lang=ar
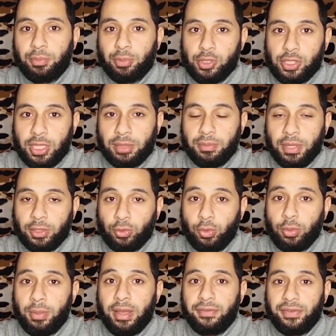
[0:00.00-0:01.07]
بوستات
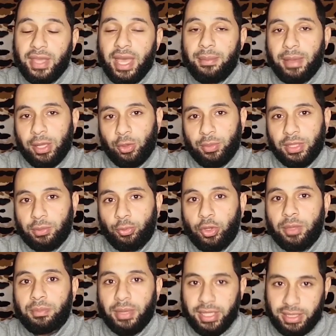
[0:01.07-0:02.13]
مكتوبه فيها معلومات
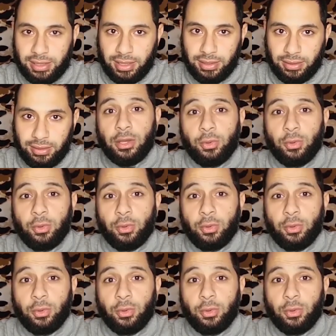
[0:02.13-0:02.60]
مهمه جدا